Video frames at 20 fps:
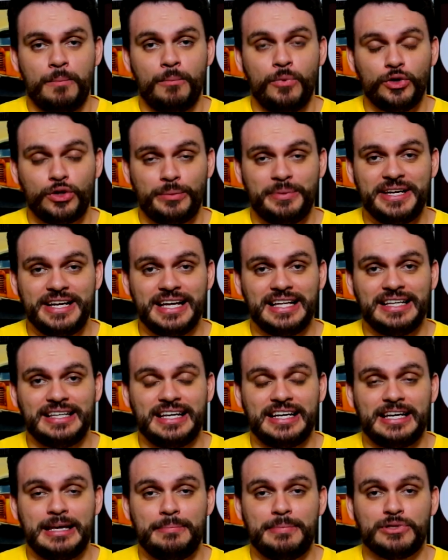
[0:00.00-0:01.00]
Muito obrigado até
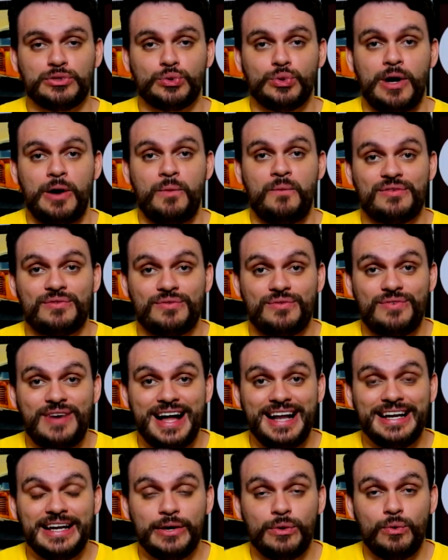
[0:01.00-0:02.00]
aqui, pessoal.
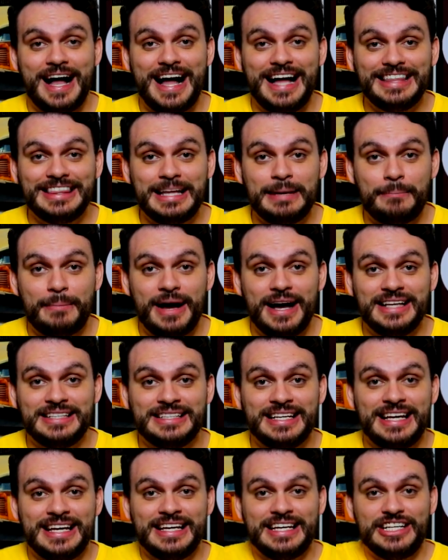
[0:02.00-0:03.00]
Valeu, até
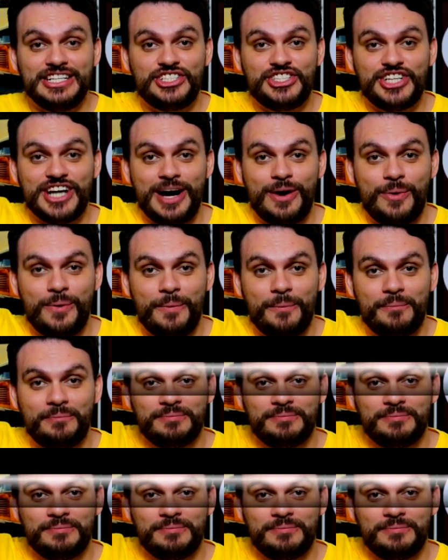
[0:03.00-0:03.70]
mais e tchau.